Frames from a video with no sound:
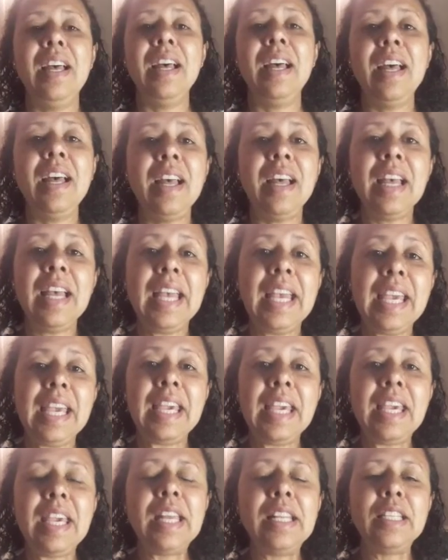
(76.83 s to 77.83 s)

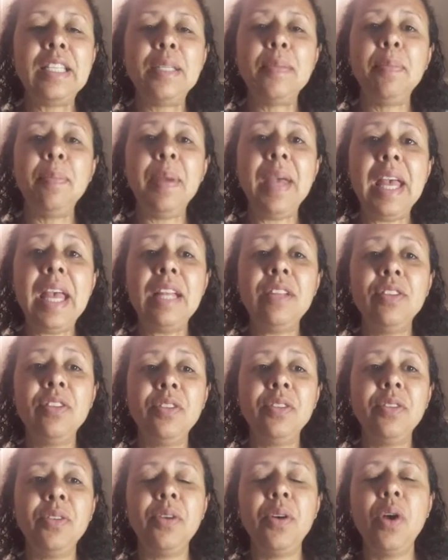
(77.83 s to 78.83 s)
Hi, it's
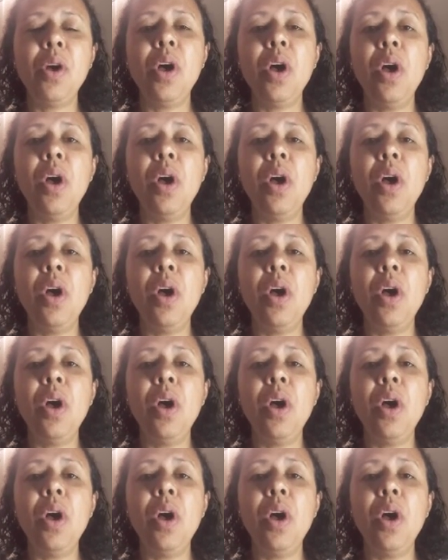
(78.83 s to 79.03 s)
Pedro.